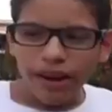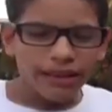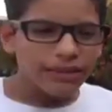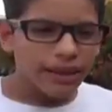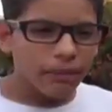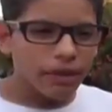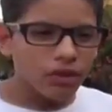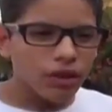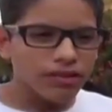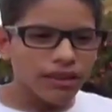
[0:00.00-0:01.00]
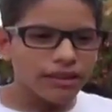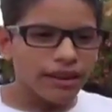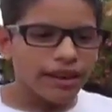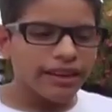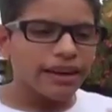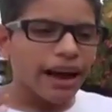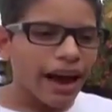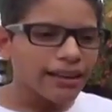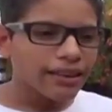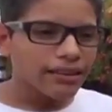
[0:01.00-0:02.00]
El entrenamiento que se le tiene que dar
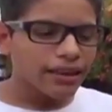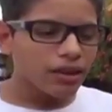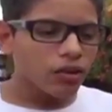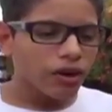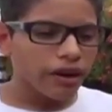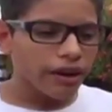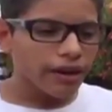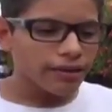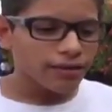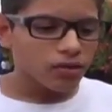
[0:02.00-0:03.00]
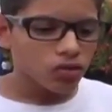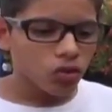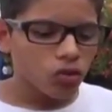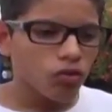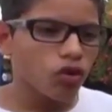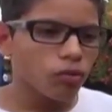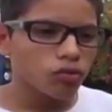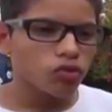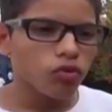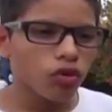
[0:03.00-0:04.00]
antes de lo que es su,
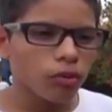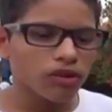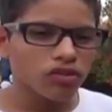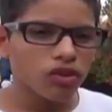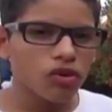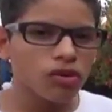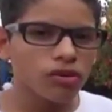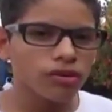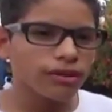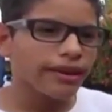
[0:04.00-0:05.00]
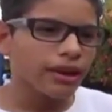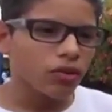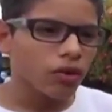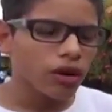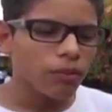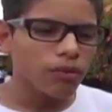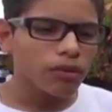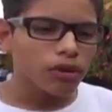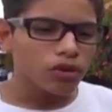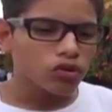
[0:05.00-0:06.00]
su formación en el cuerpo,
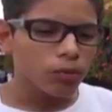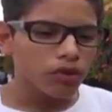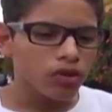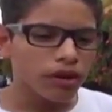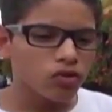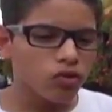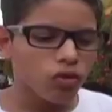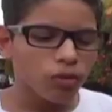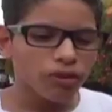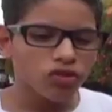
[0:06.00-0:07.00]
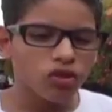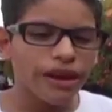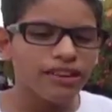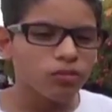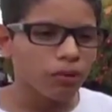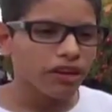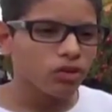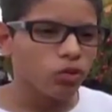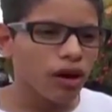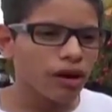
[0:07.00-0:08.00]
yo pienso que su formación
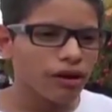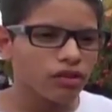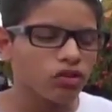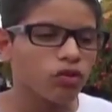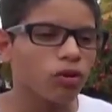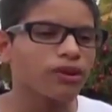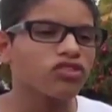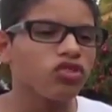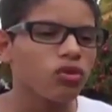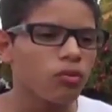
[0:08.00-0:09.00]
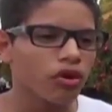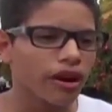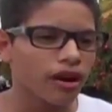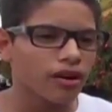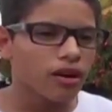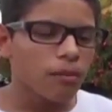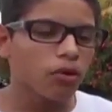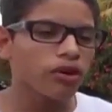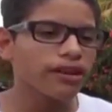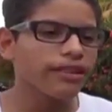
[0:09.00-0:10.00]
espiritual y su formación moral,
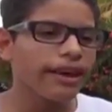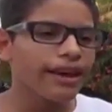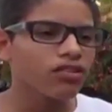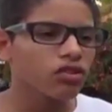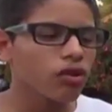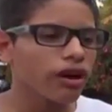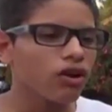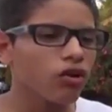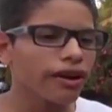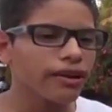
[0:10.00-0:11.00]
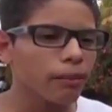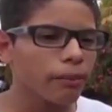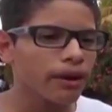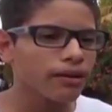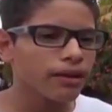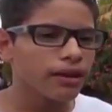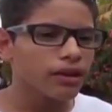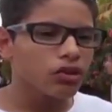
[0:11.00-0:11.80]
porque de eso es lo que depende